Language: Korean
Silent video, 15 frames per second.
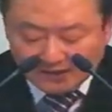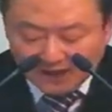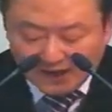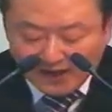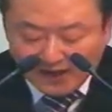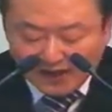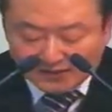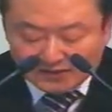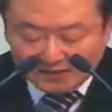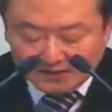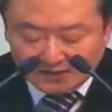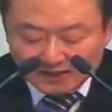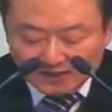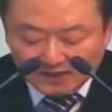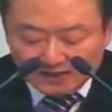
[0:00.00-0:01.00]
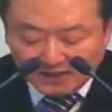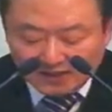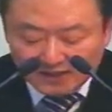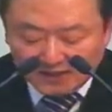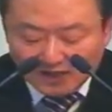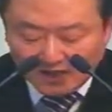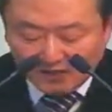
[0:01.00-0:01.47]
내
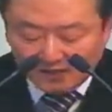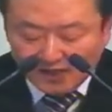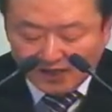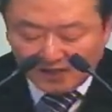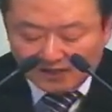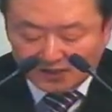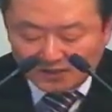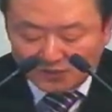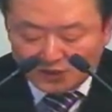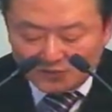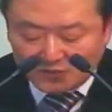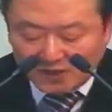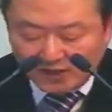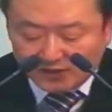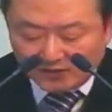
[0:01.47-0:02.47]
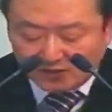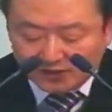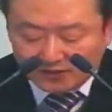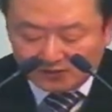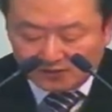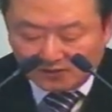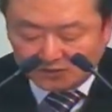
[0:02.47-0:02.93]
아들가 내 이름을 위하여
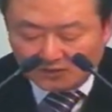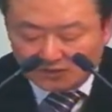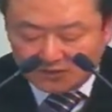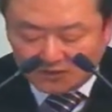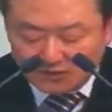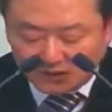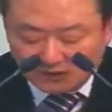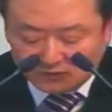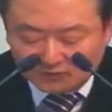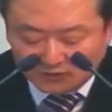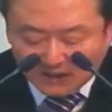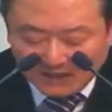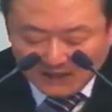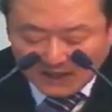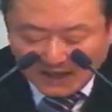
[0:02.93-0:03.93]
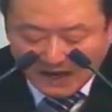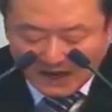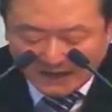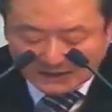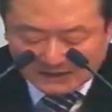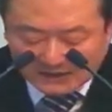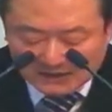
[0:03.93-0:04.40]
성전을 건축하라
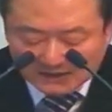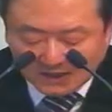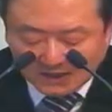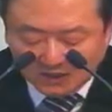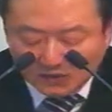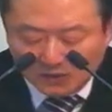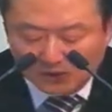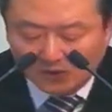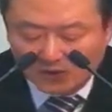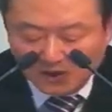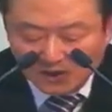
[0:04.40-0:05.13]
하신 대로